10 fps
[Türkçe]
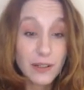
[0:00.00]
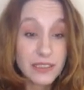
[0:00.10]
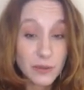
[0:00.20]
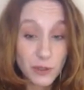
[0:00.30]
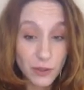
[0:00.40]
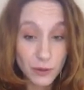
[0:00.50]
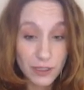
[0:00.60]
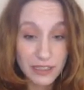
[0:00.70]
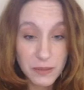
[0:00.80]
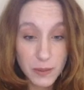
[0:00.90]
Ay kastım kolat
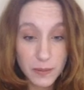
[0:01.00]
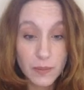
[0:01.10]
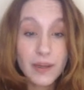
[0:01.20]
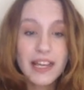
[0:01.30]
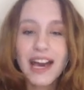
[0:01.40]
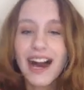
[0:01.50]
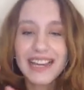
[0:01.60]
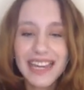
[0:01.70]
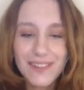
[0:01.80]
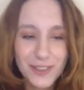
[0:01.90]
kullandığım şey ama
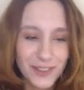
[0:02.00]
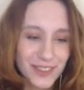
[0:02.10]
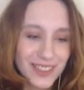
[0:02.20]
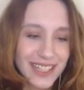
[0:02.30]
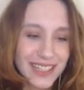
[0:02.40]
ay, ev çok